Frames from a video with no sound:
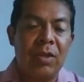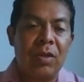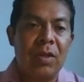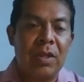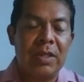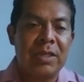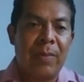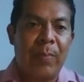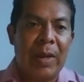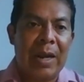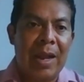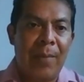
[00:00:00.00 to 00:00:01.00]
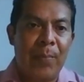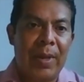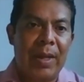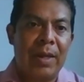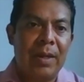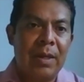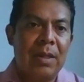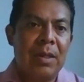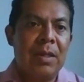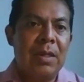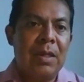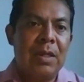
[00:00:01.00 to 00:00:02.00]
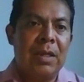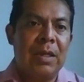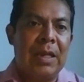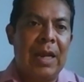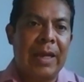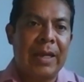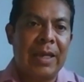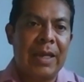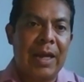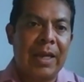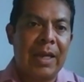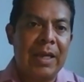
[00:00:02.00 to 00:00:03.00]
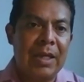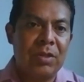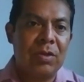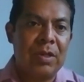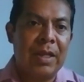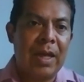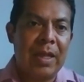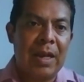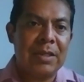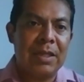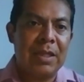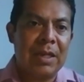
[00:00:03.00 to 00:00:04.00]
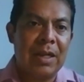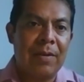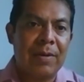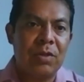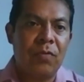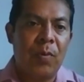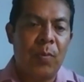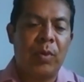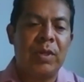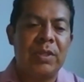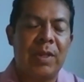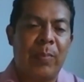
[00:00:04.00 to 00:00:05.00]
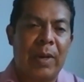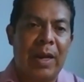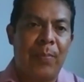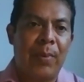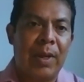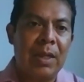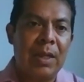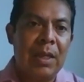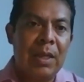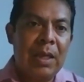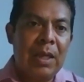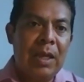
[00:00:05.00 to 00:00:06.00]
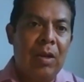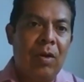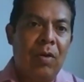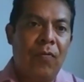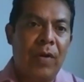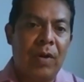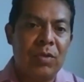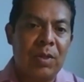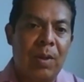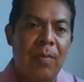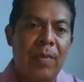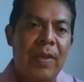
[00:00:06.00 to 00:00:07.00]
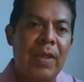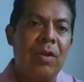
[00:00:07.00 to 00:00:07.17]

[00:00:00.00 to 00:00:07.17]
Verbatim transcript: está dentro de Iztapalapa, y la gira que hizo el día de la central de abasto fue por Iztapalapa. Y luego fue a Gustavo Madero, donde